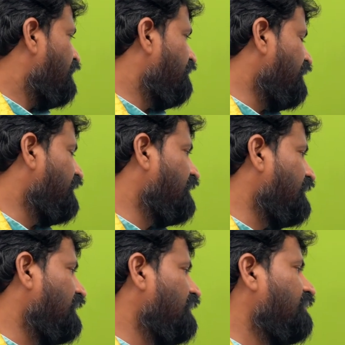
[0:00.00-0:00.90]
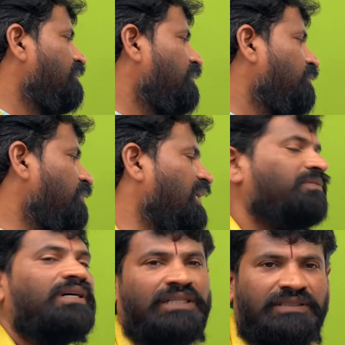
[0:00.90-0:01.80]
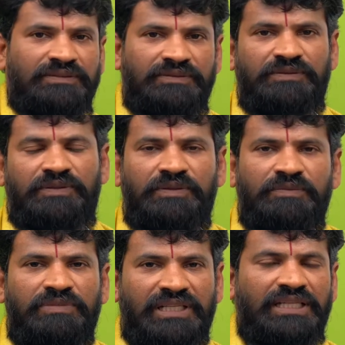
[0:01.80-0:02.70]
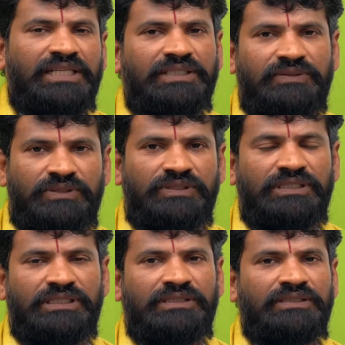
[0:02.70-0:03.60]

వీరికి పడమర ప్రధానంగా ఉంటుంది